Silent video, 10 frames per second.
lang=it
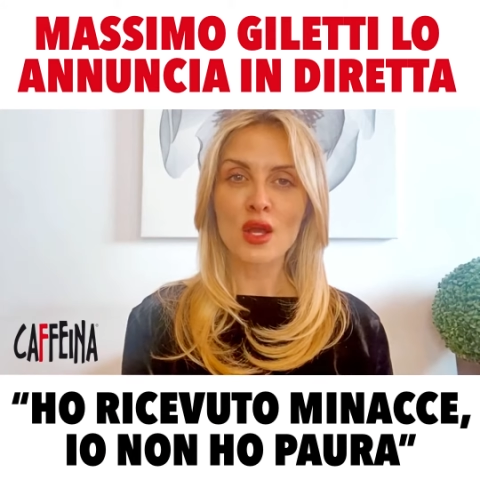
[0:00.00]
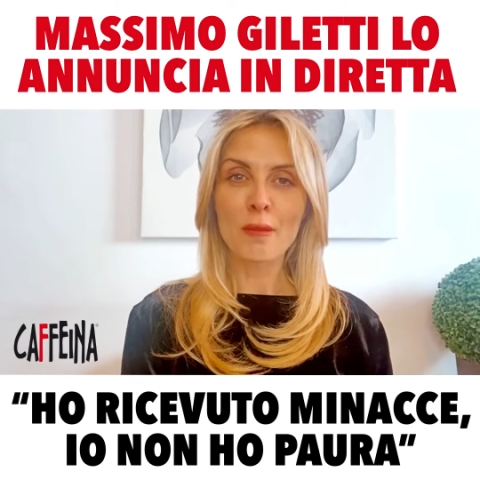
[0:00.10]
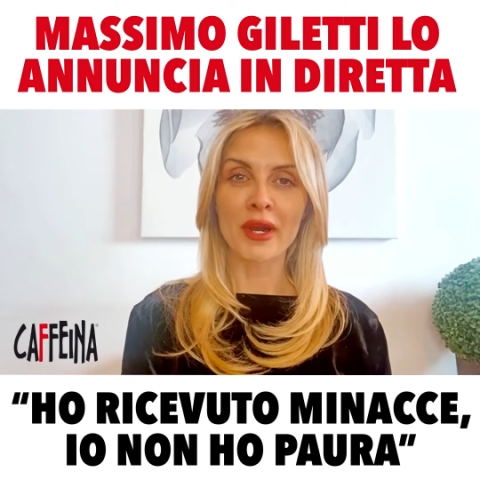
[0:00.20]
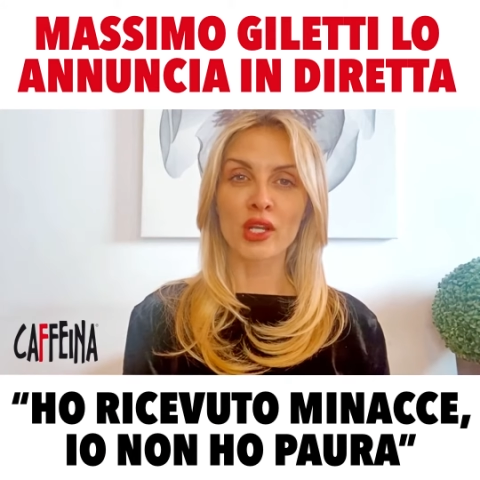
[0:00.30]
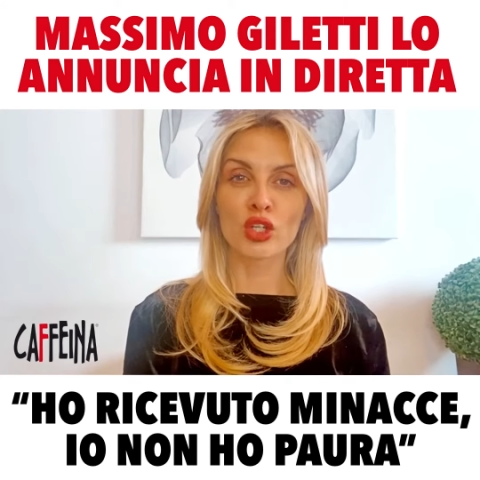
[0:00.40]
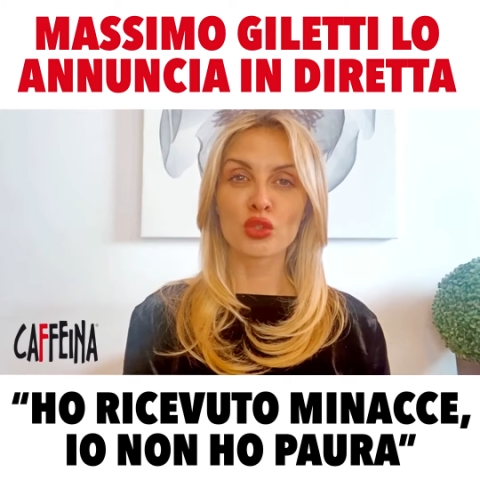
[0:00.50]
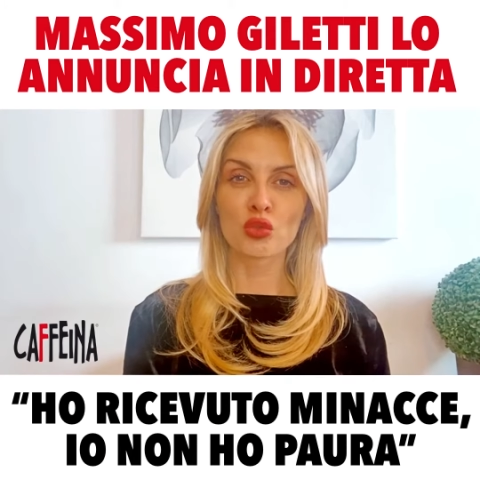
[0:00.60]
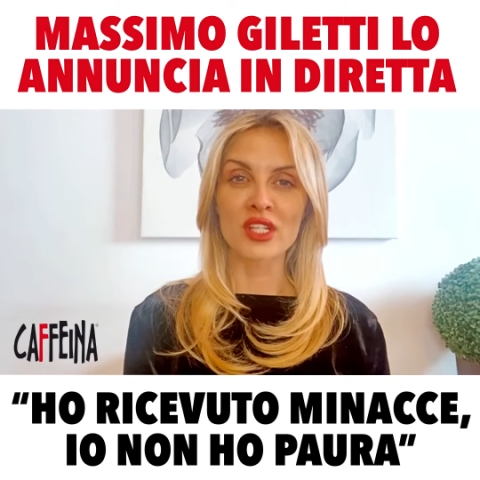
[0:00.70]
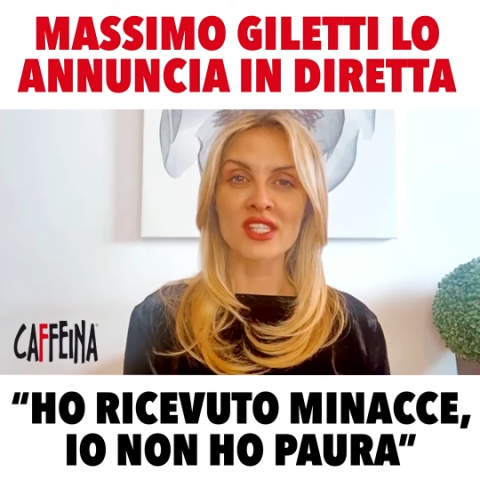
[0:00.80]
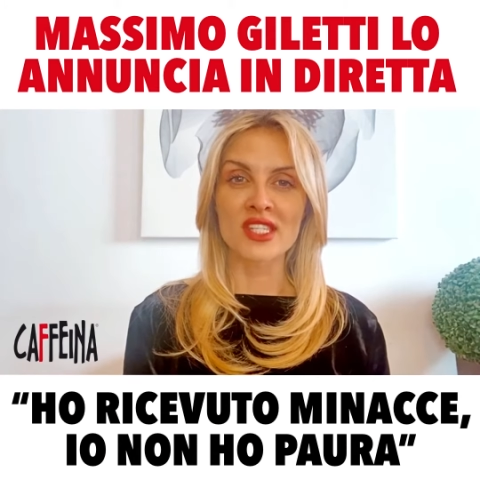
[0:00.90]
Parole
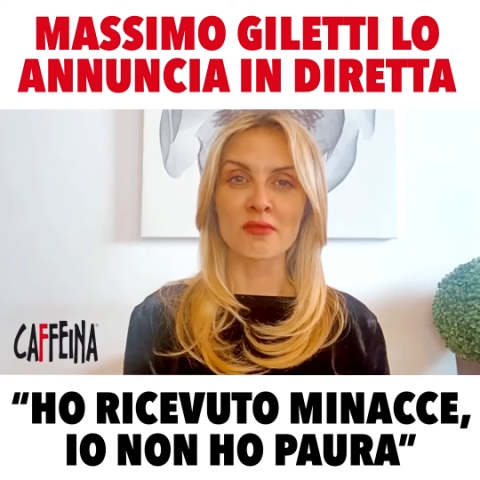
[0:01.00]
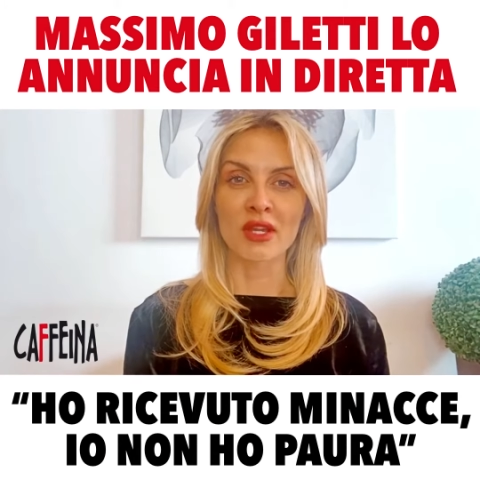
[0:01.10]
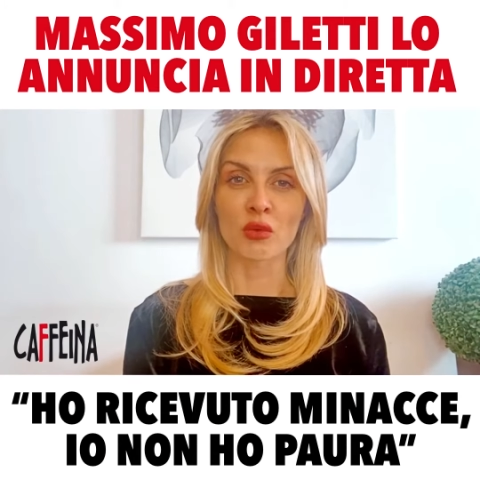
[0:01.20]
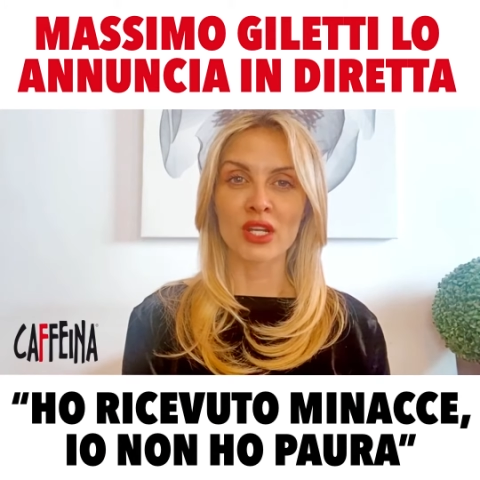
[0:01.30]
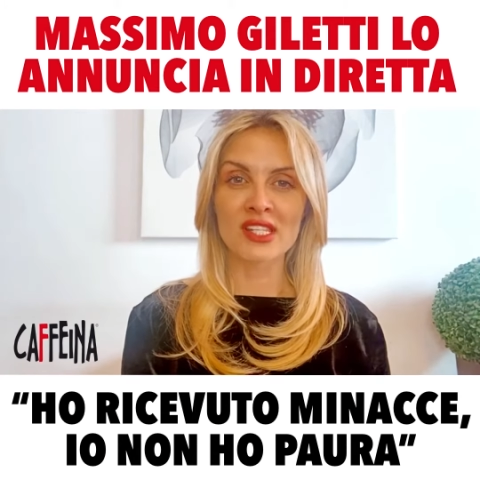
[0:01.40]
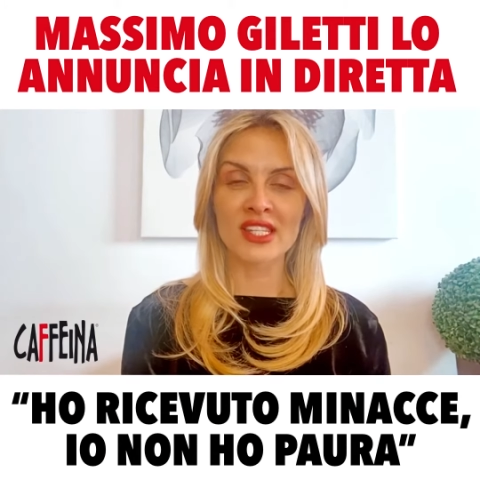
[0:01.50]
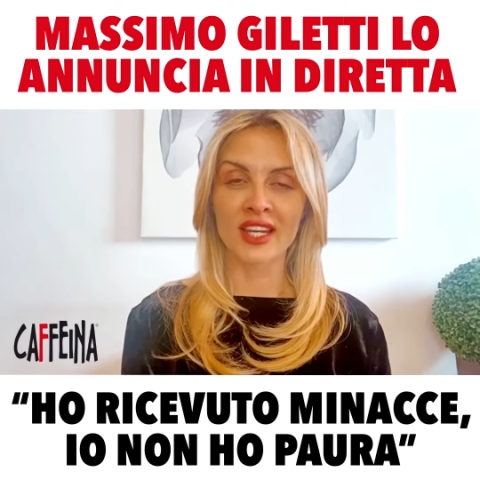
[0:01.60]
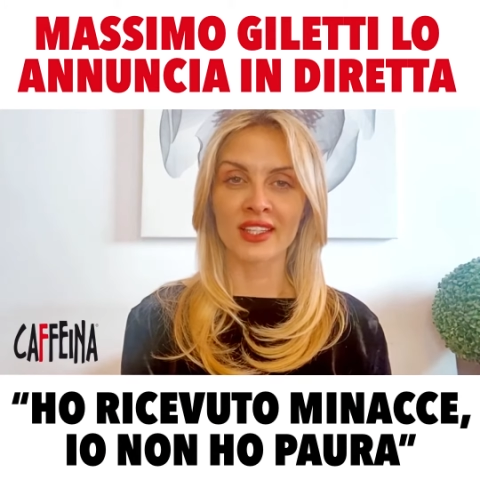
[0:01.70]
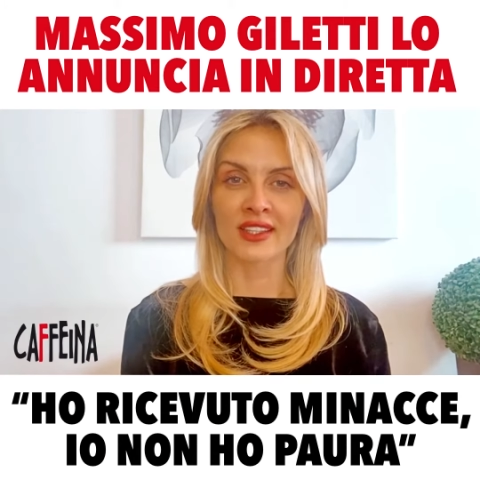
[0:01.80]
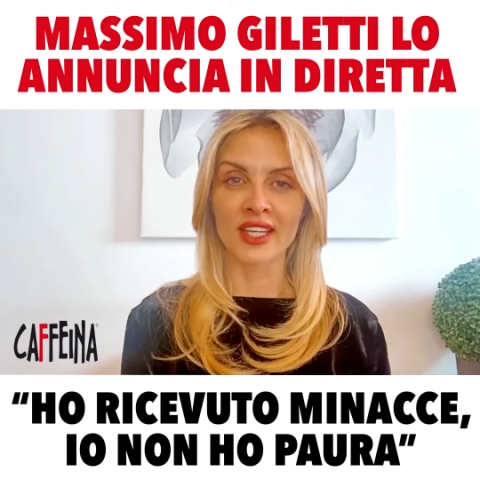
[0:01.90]
durissime quelle
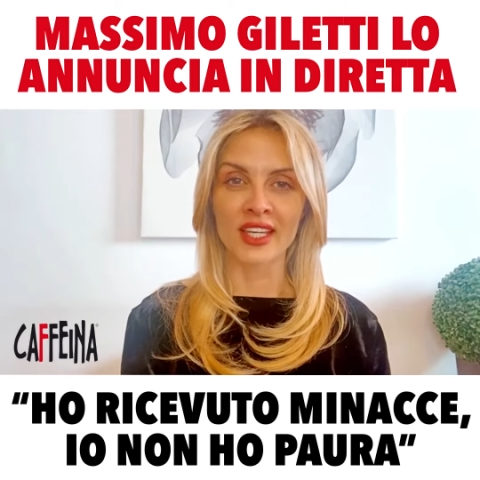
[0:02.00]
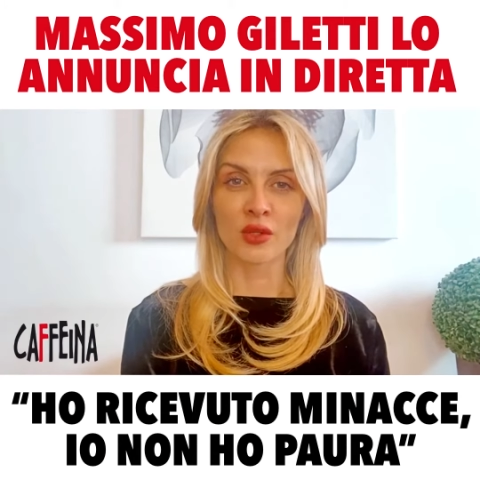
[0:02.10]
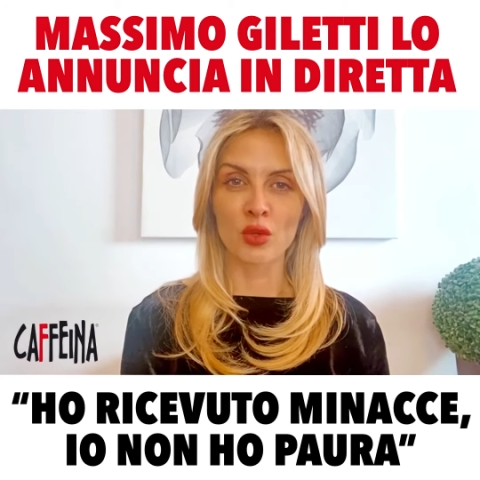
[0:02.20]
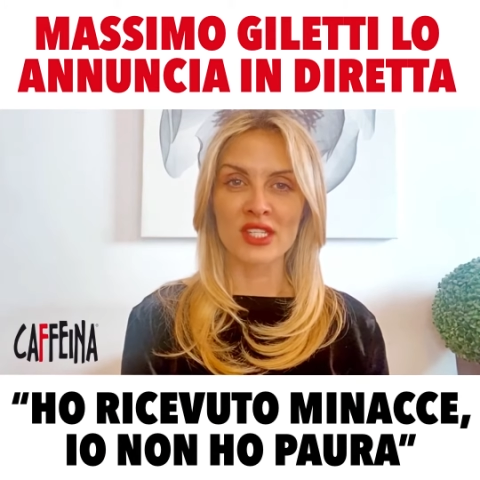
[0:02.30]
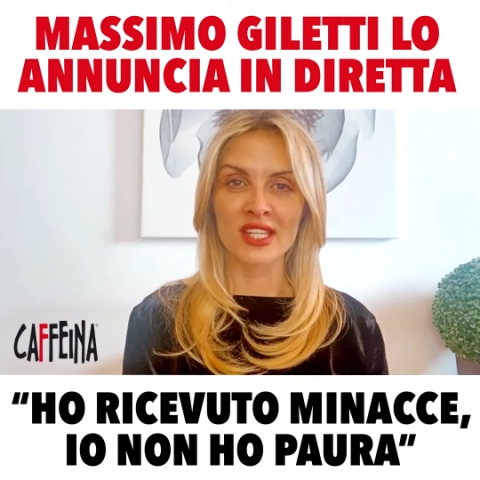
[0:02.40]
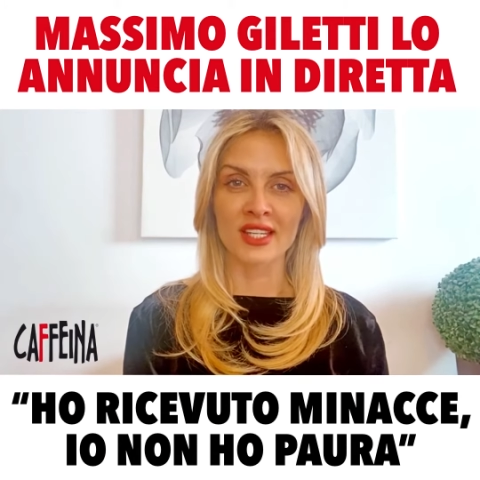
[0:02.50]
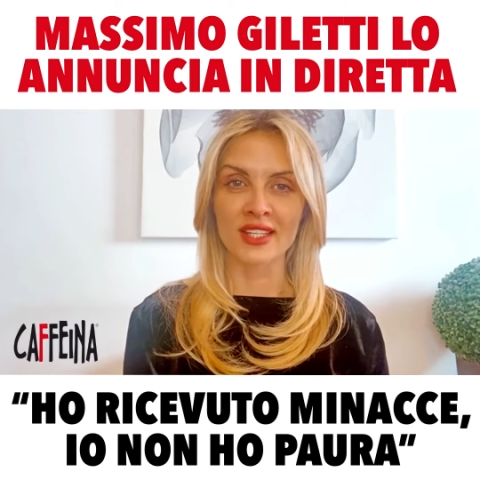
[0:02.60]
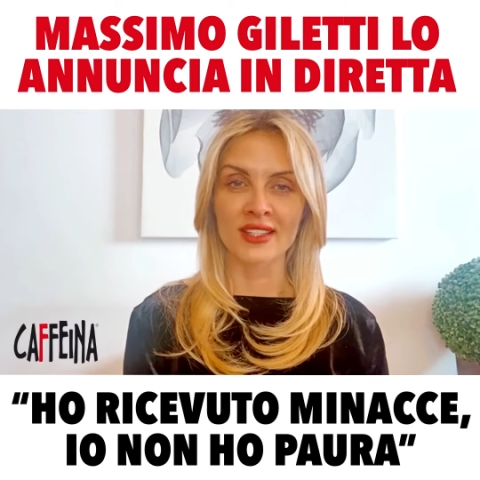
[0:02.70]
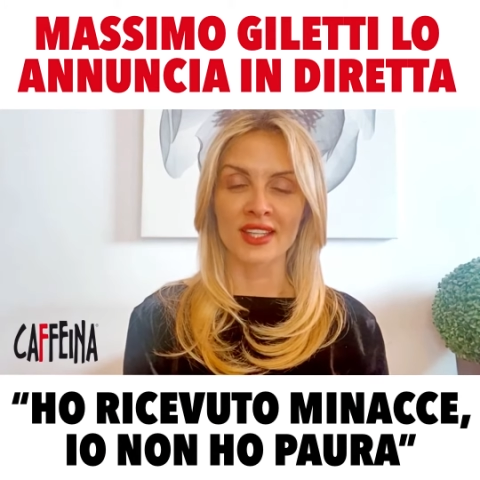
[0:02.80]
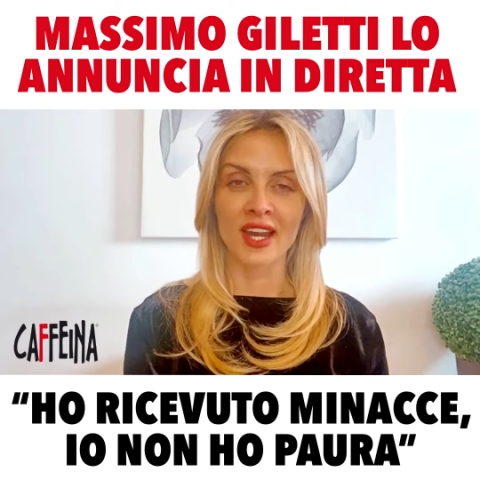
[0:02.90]
scritte in questa
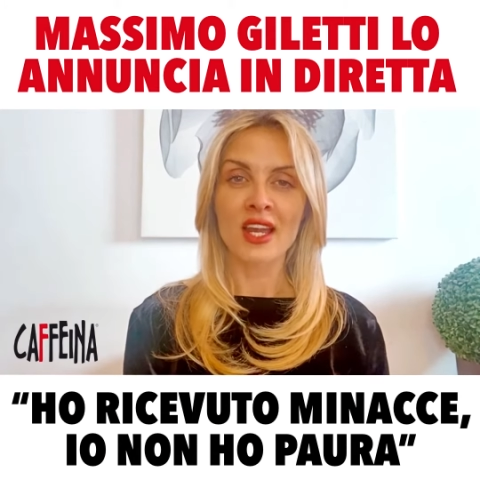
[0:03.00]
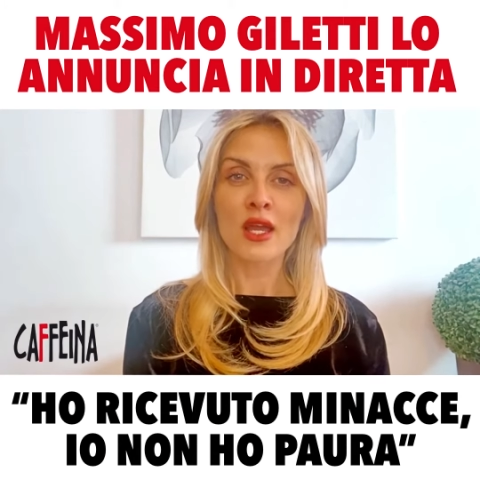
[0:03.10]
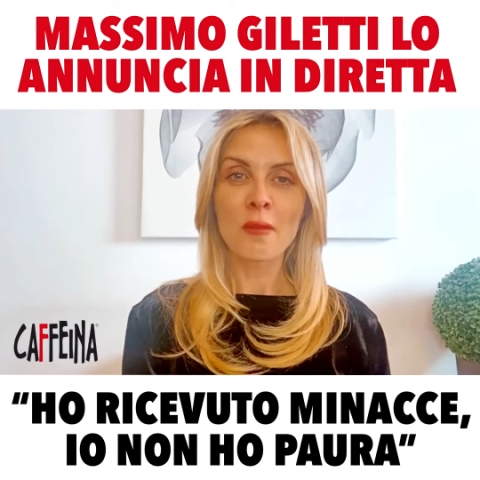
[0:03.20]
lettera,